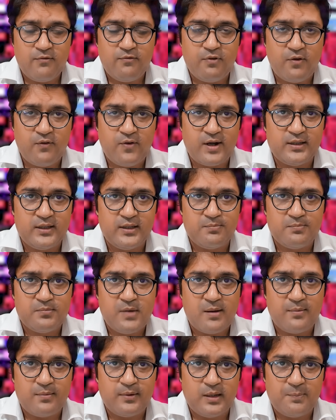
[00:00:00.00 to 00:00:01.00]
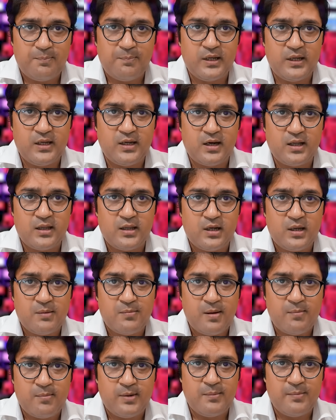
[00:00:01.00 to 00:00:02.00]
विवादित टिप्पणी करने के
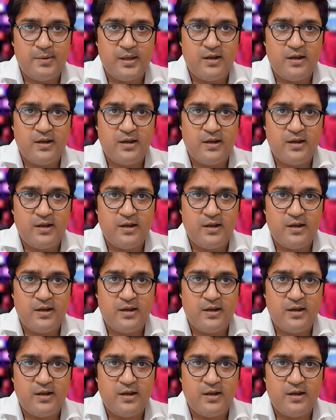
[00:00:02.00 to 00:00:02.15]
मामले में